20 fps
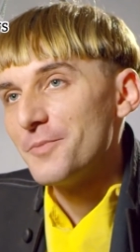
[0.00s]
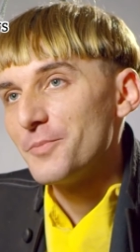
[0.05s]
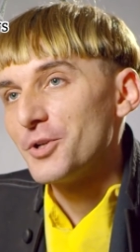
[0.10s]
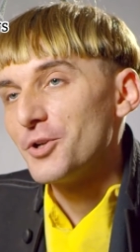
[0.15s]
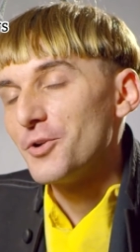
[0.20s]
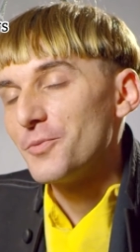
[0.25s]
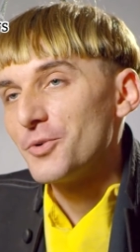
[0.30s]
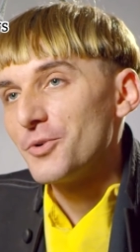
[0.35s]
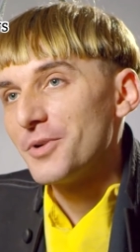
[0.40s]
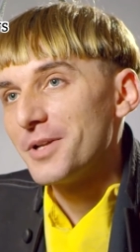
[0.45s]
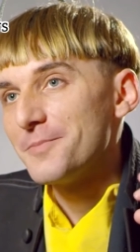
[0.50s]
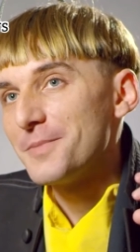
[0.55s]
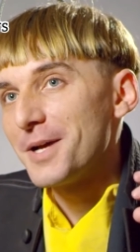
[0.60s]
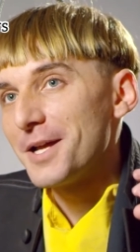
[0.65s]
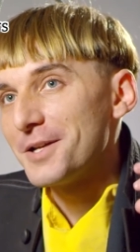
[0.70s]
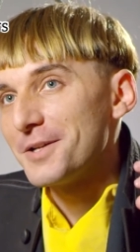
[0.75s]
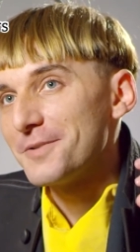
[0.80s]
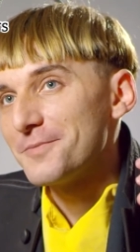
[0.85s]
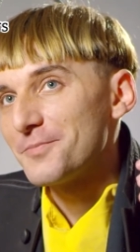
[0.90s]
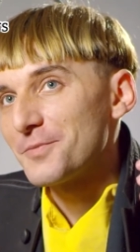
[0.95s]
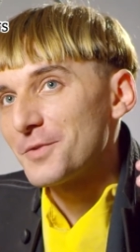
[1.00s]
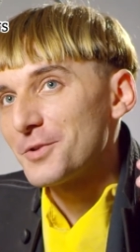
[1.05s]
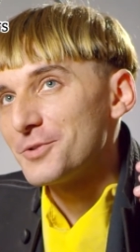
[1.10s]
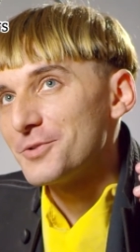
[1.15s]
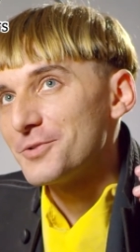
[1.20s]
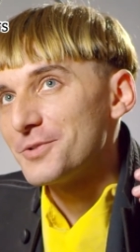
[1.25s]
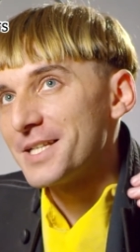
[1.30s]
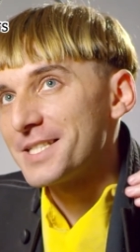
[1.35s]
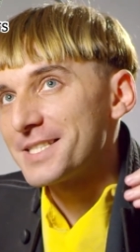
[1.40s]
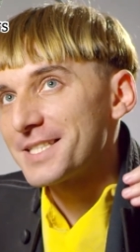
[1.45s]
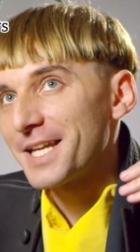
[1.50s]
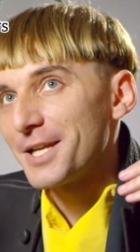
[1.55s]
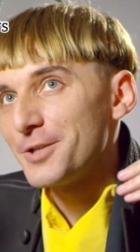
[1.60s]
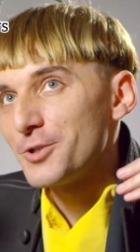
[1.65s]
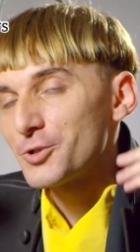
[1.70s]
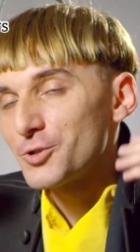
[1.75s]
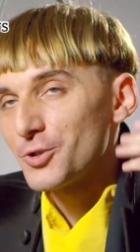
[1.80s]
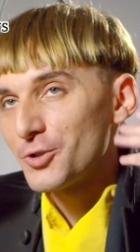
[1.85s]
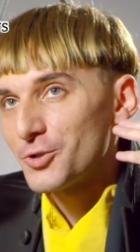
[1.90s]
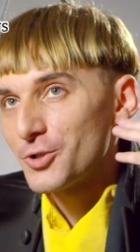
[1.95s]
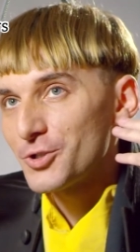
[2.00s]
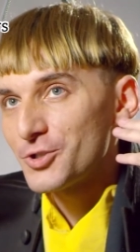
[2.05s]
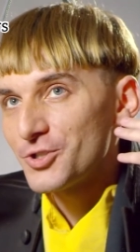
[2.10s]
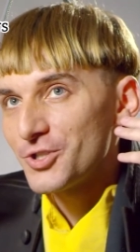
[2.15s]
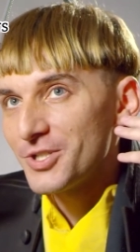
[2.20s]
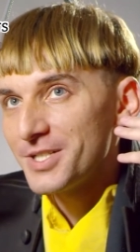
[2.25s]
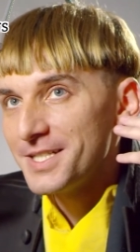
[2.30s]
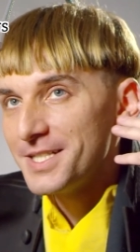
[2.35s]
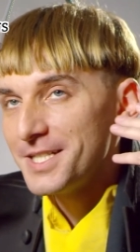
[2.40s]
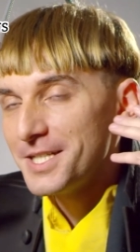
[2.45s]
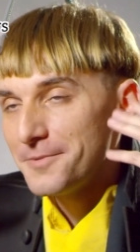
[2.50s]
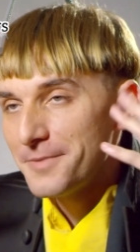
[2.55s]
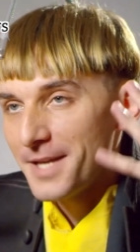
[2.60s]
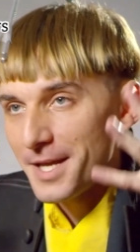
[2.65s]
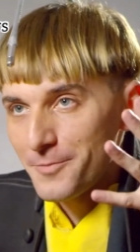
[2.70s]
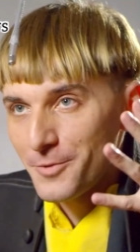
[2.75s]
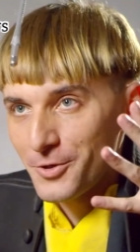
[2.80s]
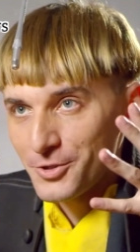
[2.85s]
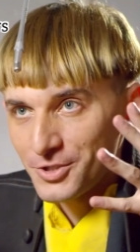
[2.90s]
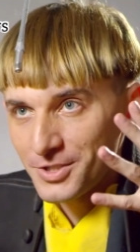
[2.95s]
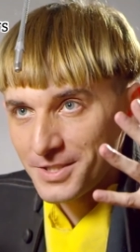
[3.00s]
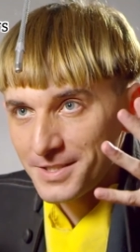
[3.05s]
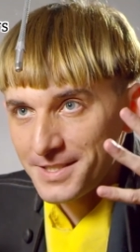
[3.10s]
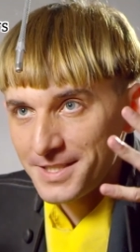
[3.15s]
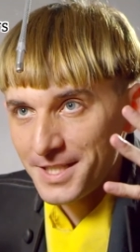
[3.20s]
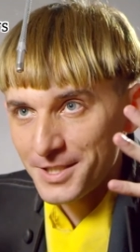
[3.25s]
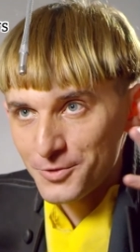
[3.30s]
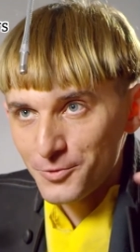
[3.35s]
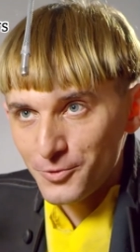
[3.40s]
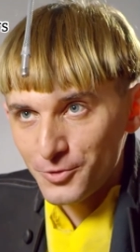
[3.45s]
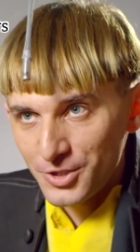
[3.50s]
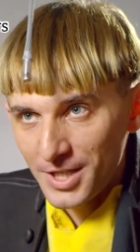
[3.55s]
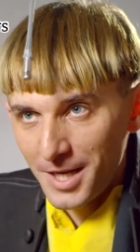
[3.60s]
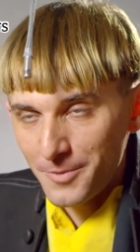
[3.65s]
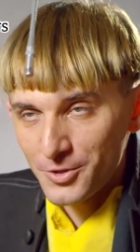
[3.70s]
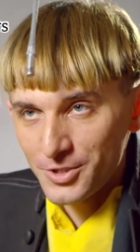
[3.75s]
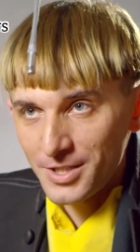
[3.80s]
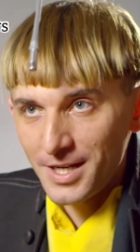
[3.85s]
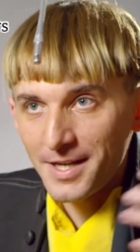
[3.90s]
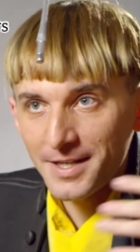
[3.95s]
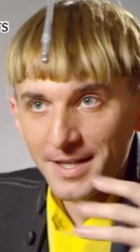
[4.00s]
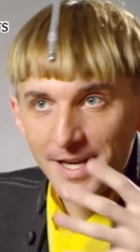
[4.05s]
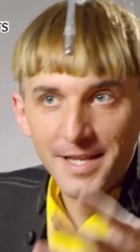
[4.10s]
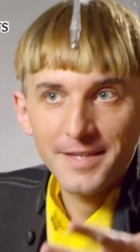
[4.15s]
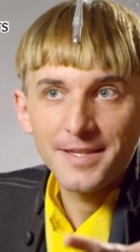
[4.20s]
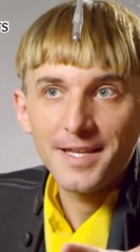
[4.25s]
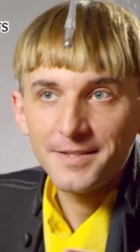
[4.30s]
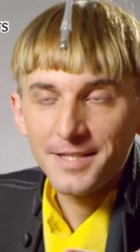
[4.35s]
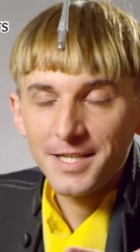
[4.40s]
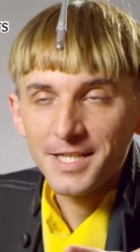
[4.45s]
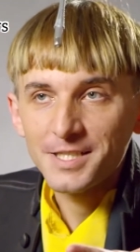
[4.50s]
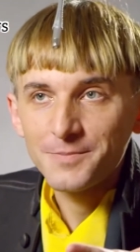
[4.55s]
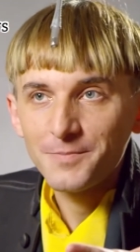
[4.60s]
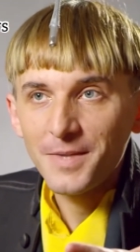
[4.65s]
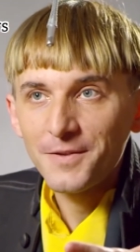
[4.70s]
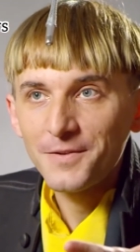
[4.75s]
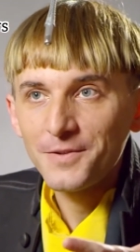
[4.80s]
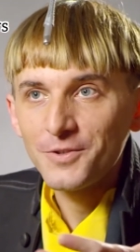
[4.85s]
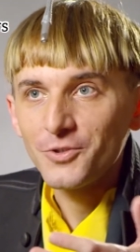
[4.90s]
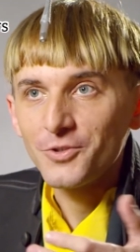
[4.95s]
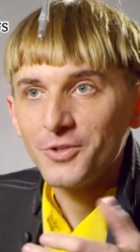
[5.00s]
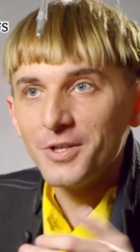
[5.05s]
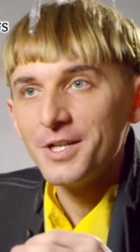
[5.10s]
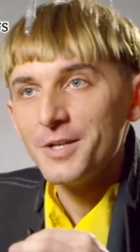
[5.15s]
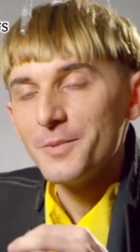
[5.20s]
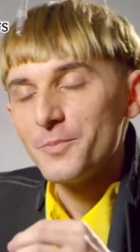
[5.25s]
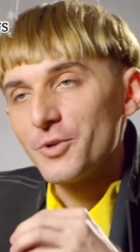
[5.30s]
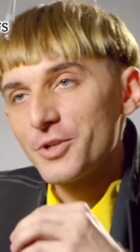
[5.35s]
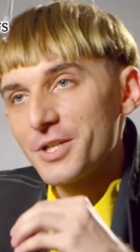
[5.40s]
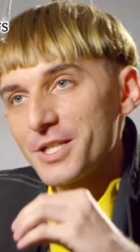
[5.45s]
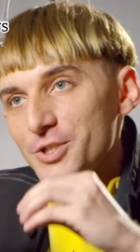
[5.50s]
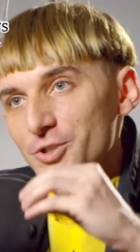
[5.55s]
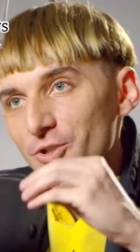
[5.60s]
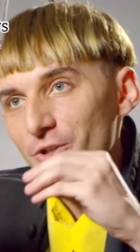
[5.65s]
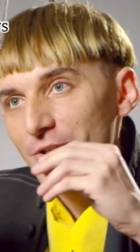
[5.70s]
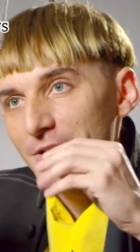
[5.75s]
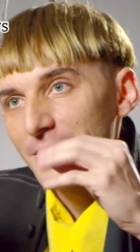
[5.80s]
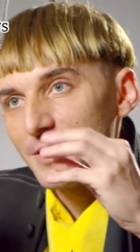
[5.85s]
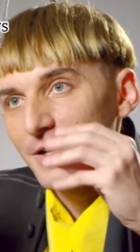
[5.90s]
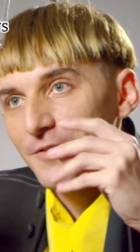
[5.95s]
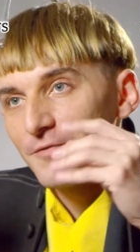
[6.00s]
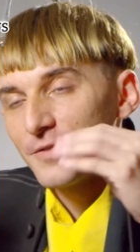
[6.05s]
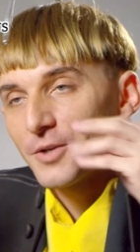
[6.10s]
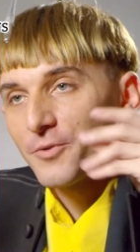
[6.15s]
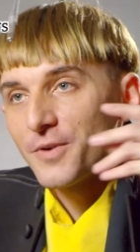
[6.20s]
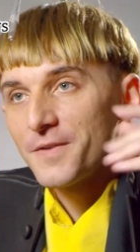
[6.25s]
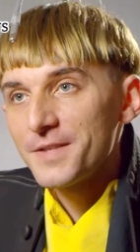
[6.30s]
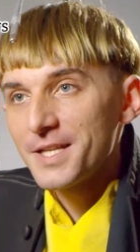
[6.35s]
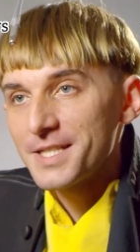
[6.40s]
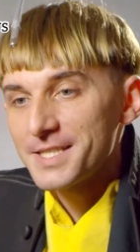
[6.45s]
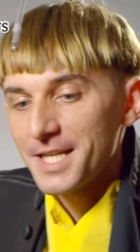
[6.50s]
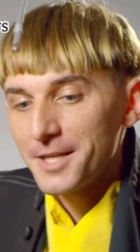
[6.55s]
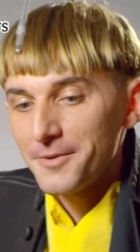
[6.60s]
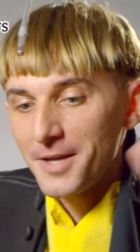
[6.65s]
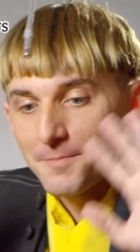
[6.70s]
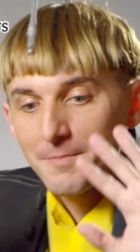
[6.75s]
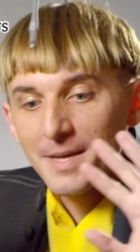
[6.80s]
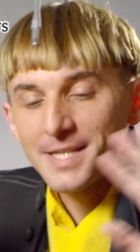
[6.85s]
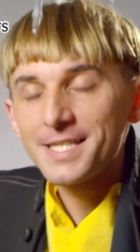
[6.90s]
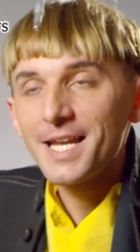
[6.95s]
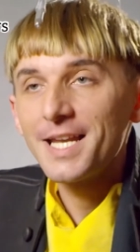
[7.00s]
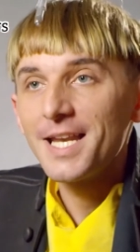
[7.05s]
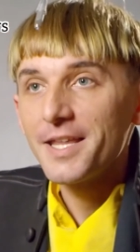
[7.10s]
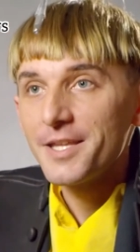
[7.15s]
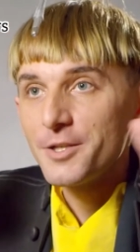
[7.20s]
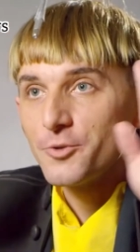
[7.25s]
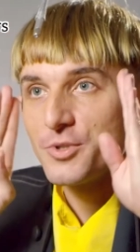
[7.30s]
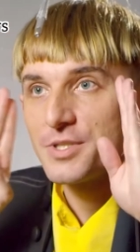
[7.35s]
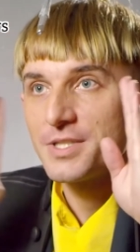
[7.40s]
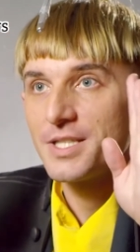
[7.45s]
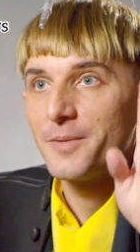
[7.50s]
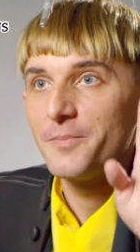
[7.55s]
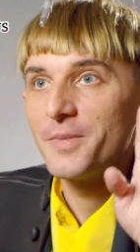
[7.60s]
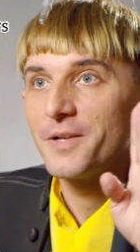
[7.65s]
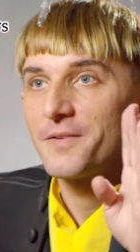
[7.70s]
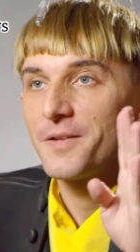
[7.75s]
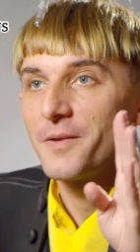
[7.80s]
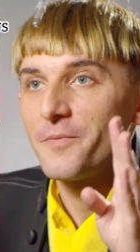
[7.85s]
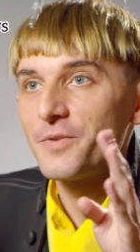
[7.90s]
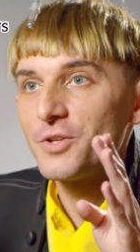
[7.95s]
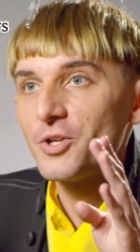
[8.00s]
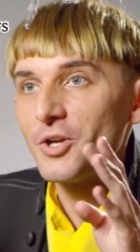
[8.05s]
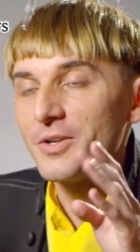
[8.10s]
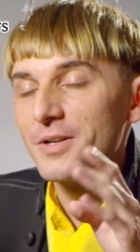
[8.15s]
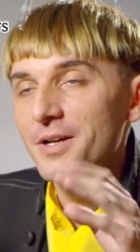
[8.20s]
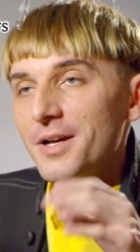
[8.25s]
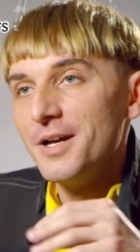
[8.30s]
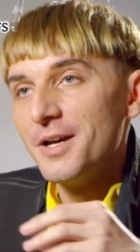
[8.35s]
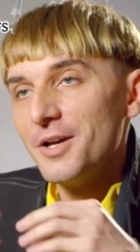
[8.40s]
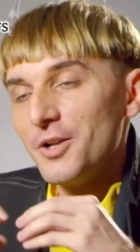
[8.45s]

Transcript: pero el problema es que nosotros ni vemos ni escuchamos la realidad del espacio, porque son ah, frecuencias que van más allá de nuestra percepción.